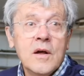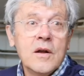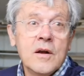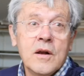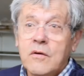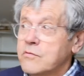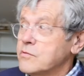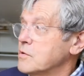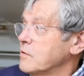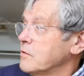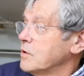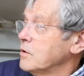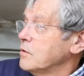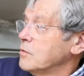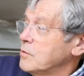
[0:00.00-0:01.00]
Là, vous
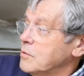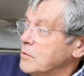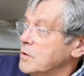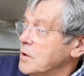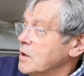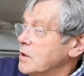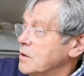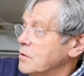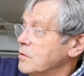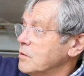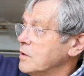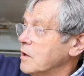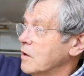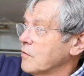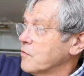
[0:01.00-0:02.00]
avez
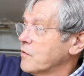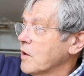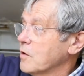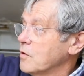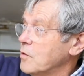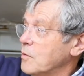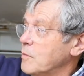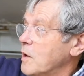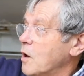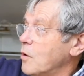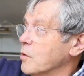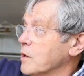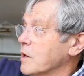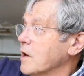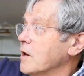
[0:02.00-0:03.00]
une lanterne
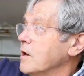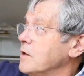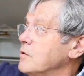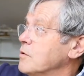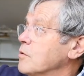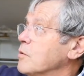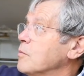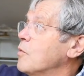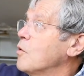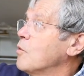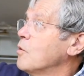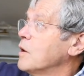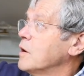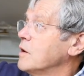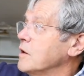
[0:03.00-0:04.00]
marocaine.
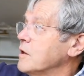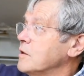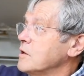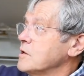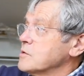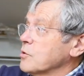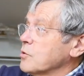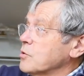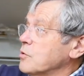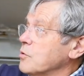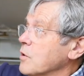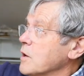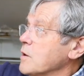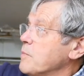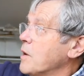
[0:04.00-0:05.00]
Bon, elle est
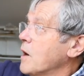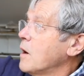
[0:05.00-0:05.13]
déstructurée par